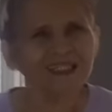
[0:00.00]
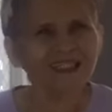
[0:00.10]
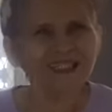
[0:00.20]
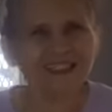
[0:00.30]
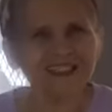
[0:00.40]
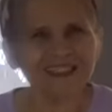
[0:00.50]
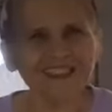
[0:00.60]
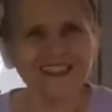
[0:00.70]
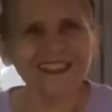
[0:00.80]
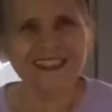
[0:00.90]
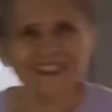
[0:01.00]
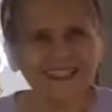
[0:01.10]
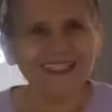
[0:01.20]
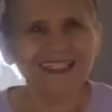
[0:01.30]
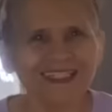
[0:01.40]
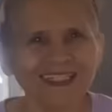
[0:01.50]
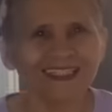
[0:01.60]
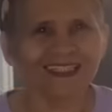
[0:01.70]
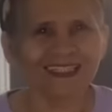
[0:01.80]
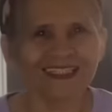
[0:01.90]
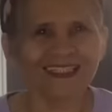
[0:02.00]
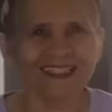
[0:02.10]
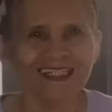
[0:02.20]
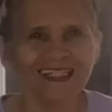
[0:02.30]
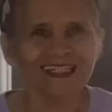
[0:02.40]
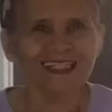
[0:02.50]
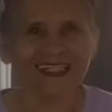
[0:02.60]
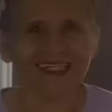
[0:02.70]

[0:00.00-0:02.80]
tuwing nakikita kang may kasama.